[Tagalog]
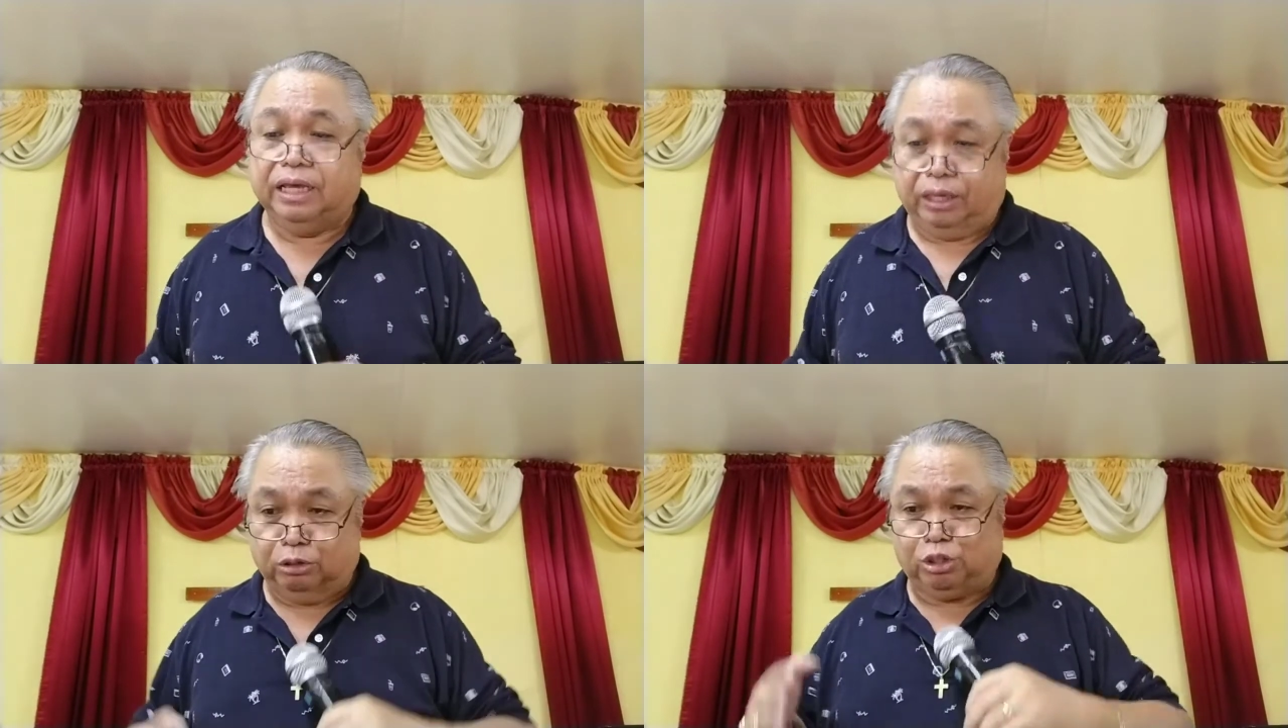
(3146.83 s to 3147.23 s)

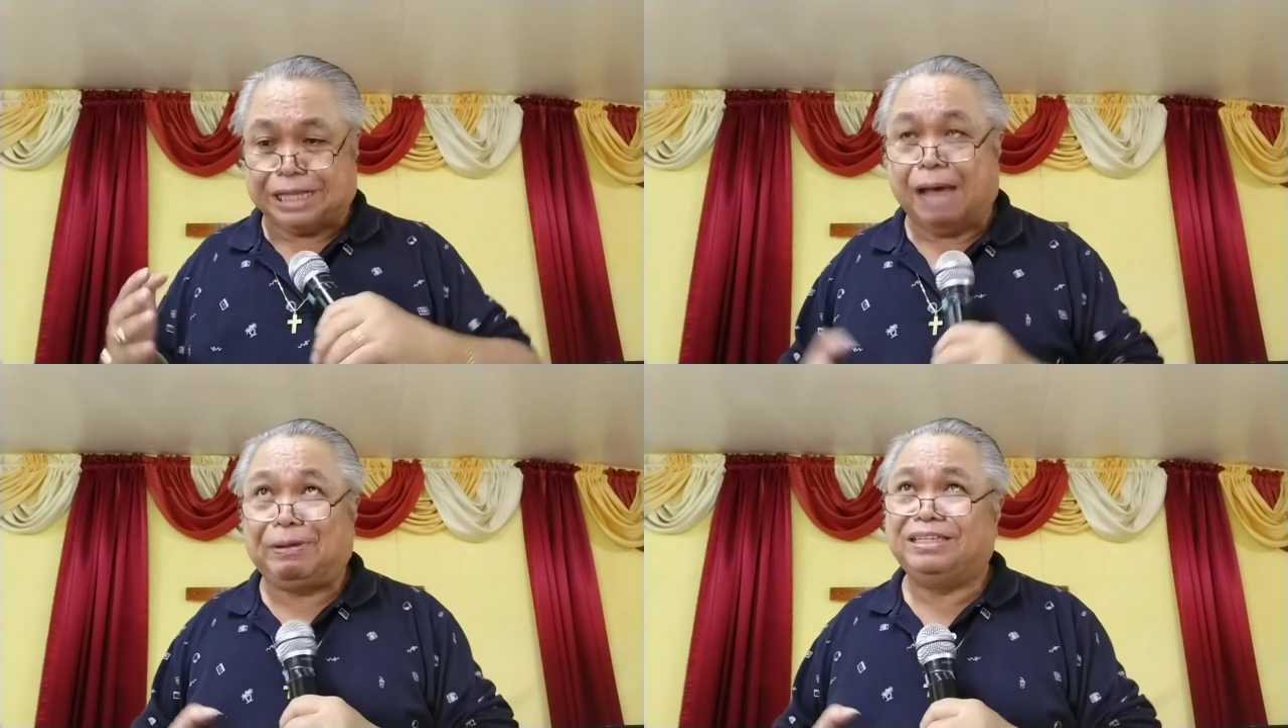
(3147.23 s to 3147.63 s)
You
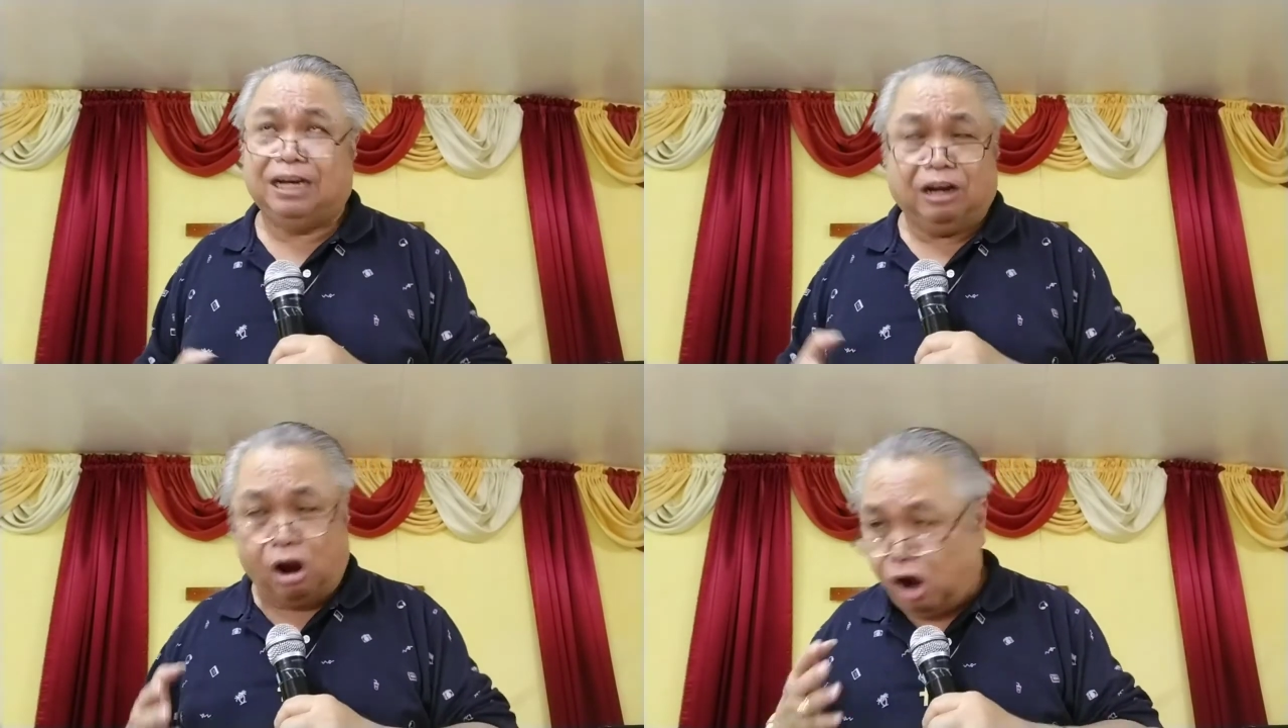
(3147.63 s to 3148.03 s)
stop and
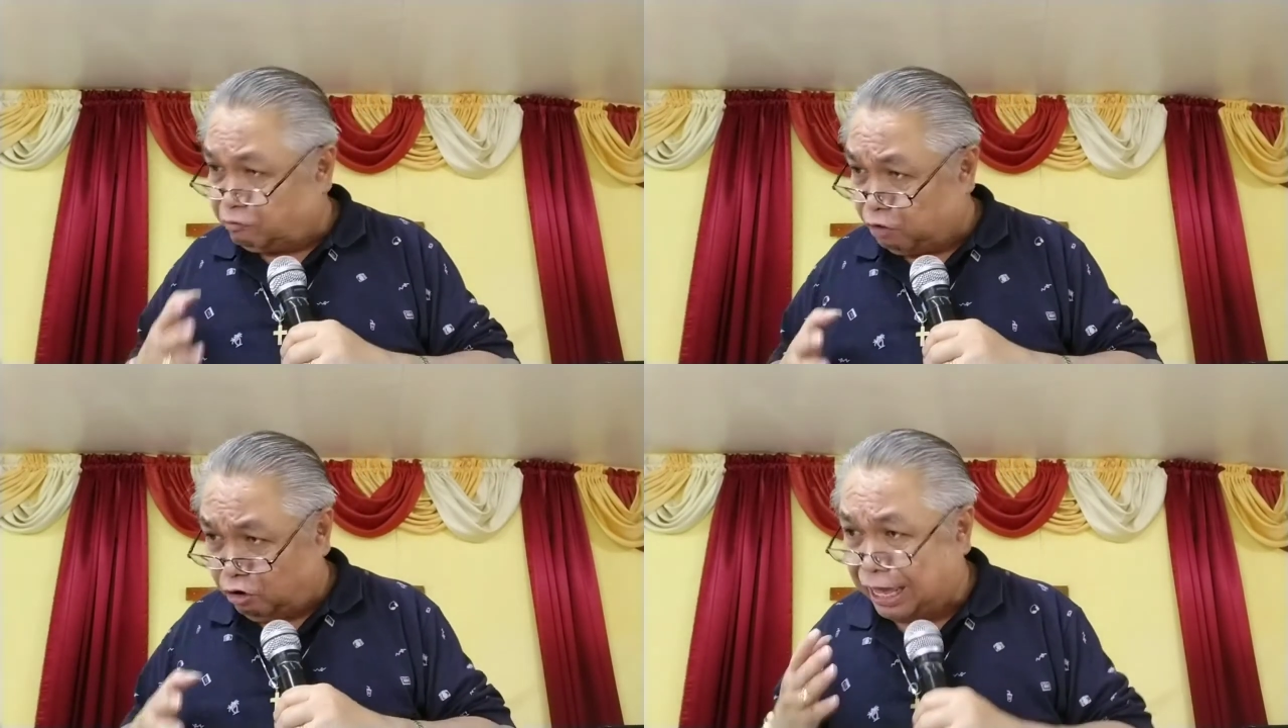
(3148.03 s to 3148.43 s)
say,
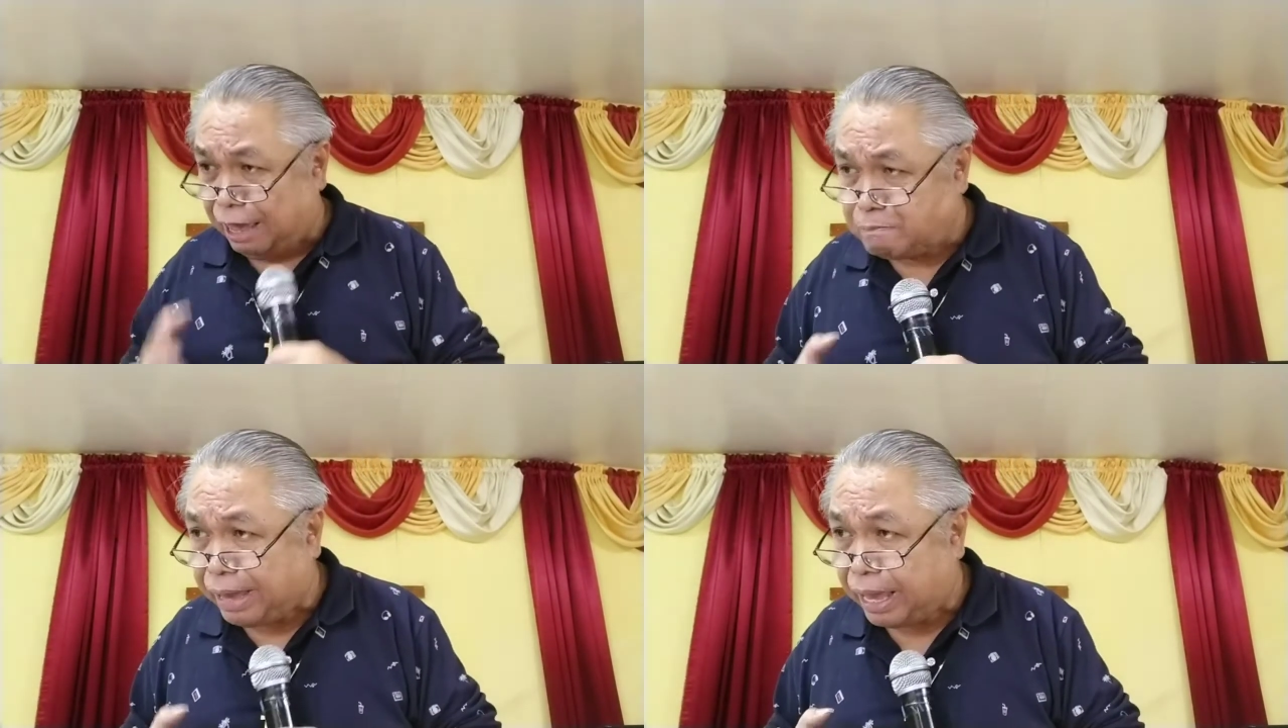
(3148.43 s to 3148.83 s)
Lord,
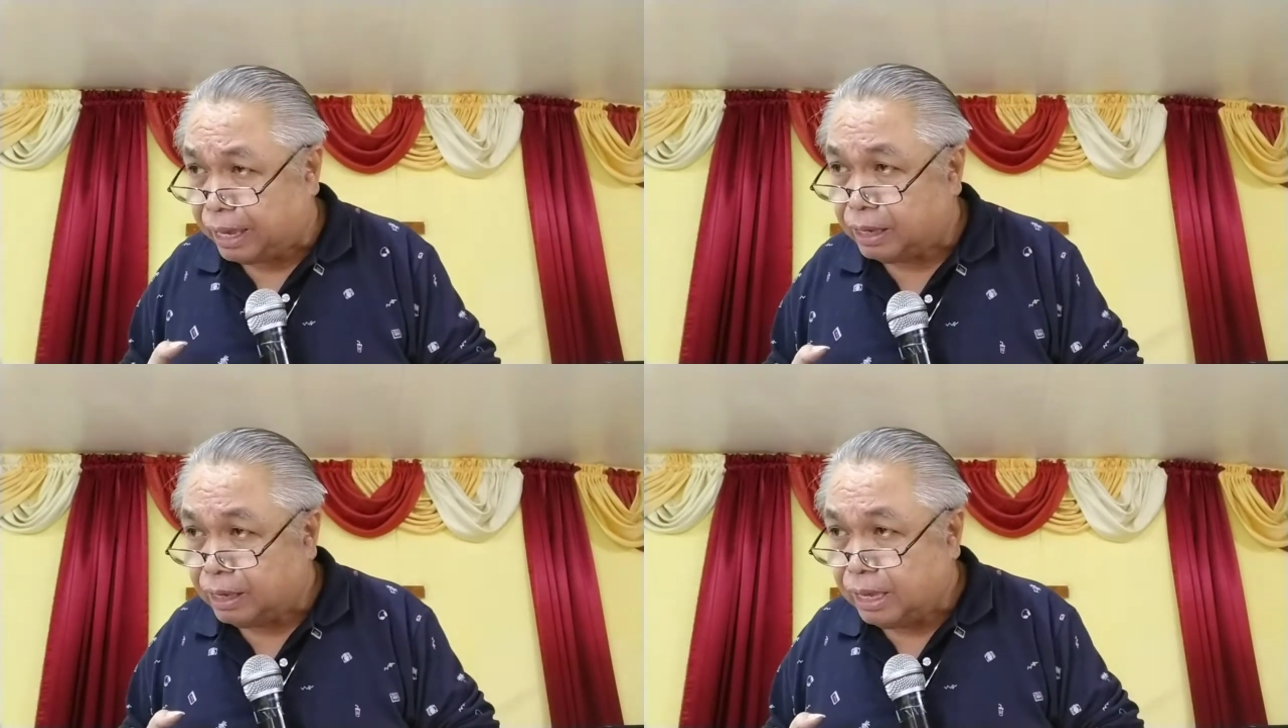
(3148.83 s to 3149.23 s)
forgive
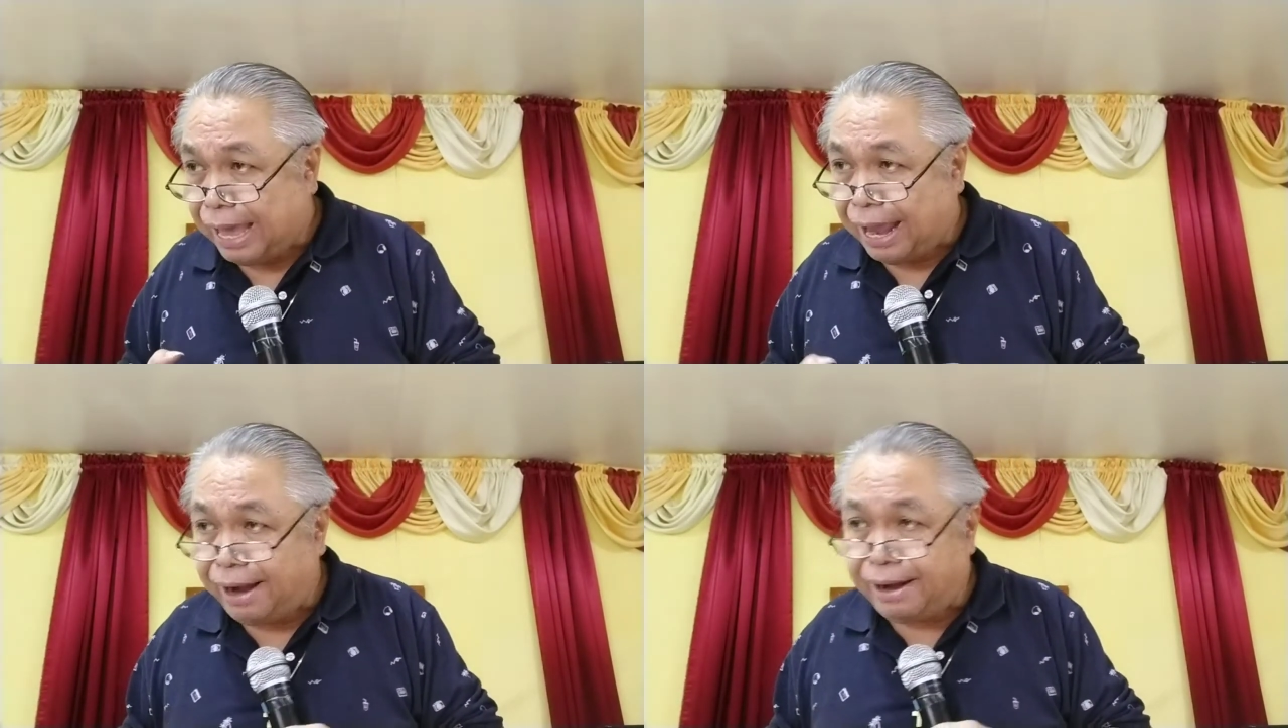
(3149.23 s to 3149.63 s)
me.
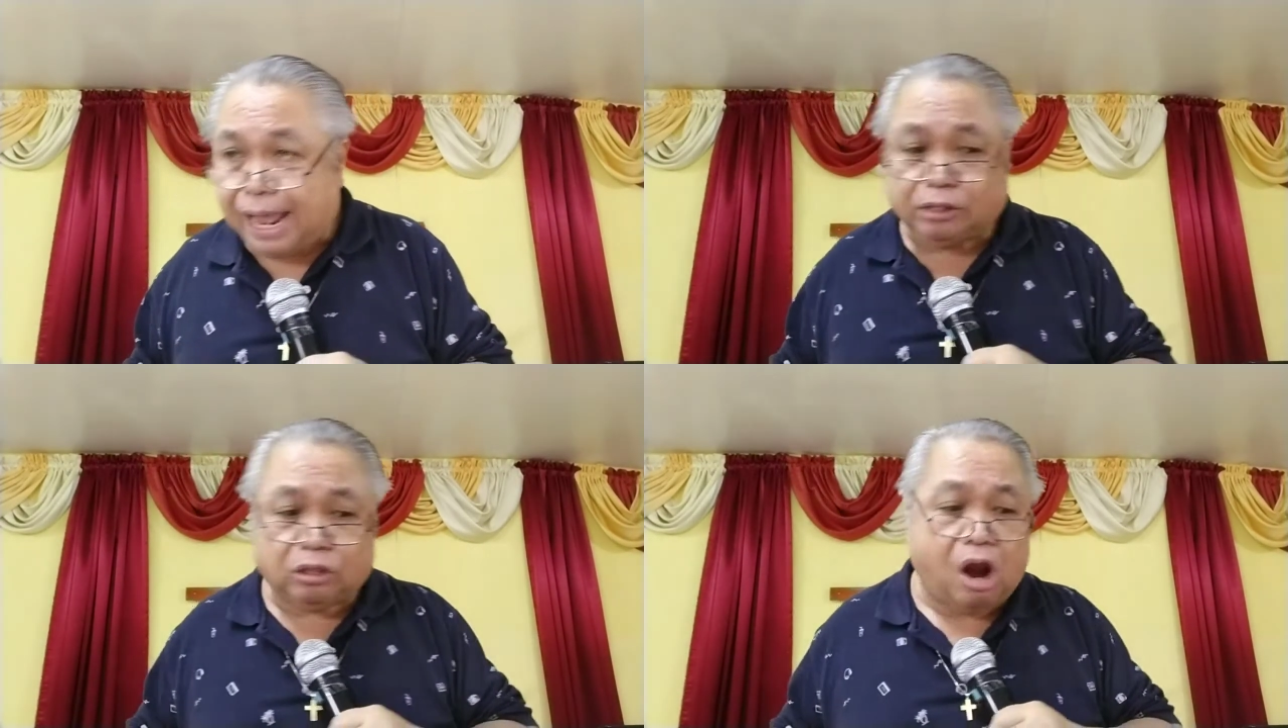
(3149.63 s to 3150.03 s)
And
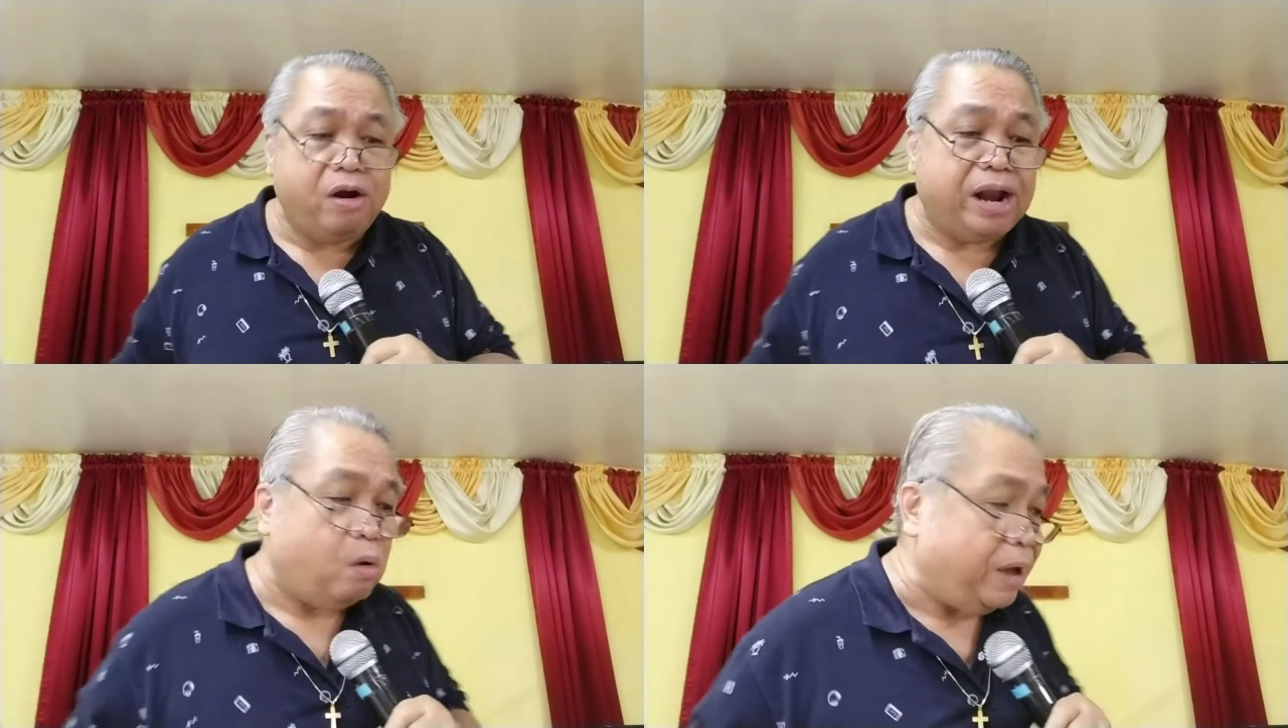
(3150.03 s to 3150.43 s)
then
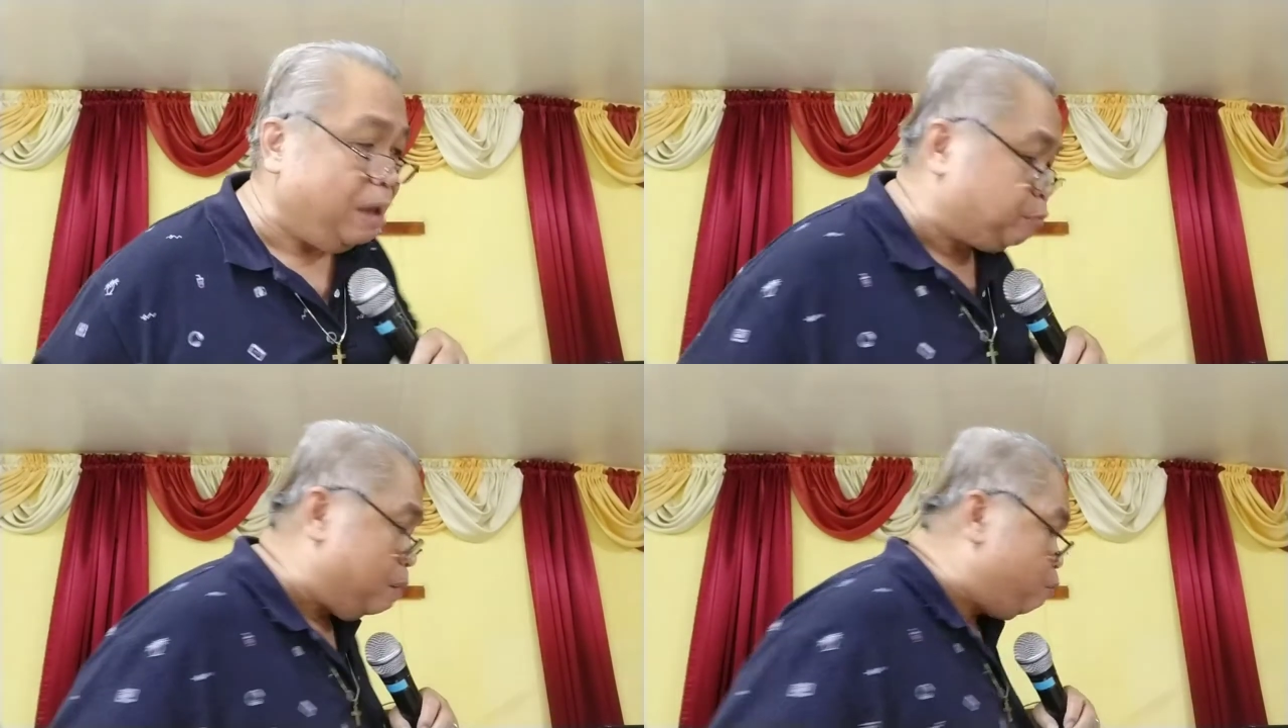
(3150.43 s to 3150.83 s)
turn
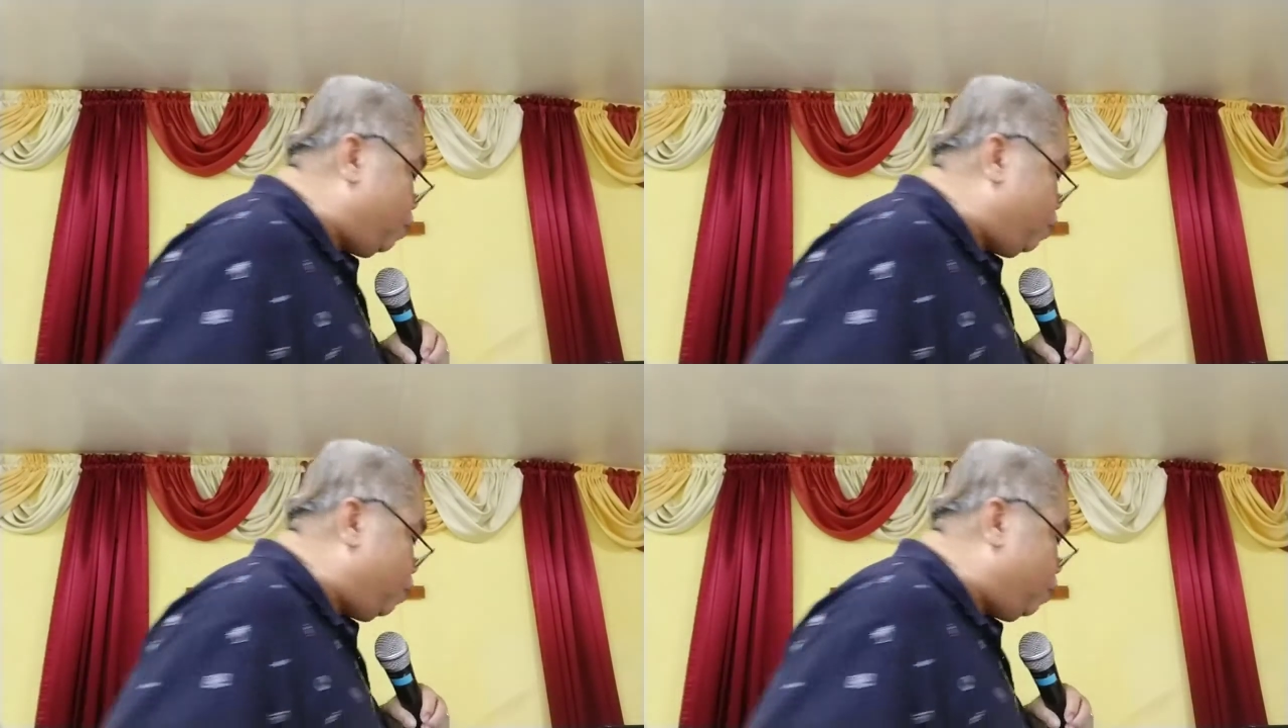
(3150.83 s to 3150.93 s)
away from